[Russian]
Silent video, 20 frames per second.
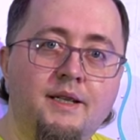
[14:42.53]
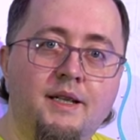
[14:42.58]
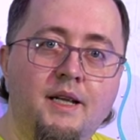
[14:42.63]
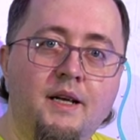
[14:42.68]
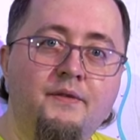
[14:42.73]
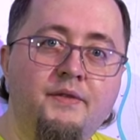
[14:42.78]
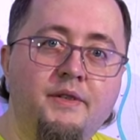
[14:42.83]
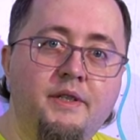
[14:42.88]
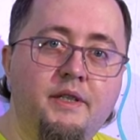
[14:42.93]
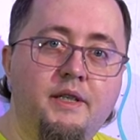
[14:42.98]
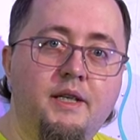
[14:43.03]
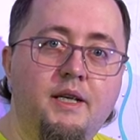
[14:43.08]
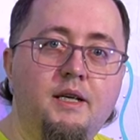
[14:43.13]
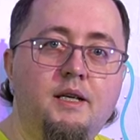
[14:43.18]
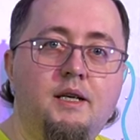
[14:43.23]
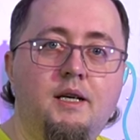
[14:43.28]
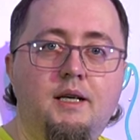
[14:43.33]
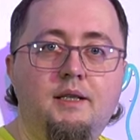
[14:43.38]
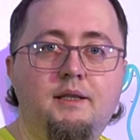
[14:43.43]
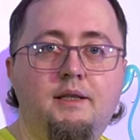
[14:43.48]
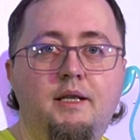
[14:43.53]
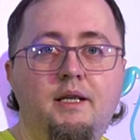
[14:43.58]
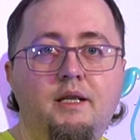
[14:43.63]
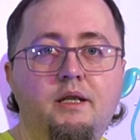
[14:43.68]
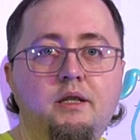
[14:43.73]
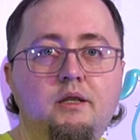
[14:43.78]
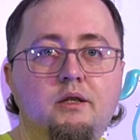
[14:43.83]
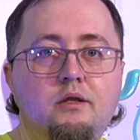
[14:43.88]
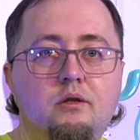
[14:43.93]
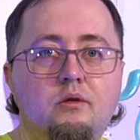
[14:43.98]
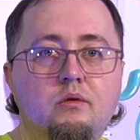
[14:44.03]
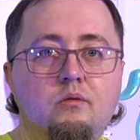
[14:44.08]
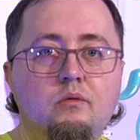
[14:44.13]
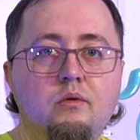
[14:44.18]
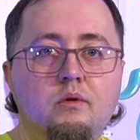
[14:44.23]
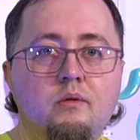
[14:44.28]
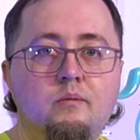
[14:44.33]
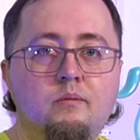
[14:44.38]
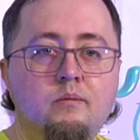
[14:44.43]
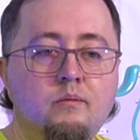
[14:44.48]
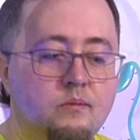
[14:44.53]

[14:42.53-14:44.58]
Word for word: для всех остальных струн.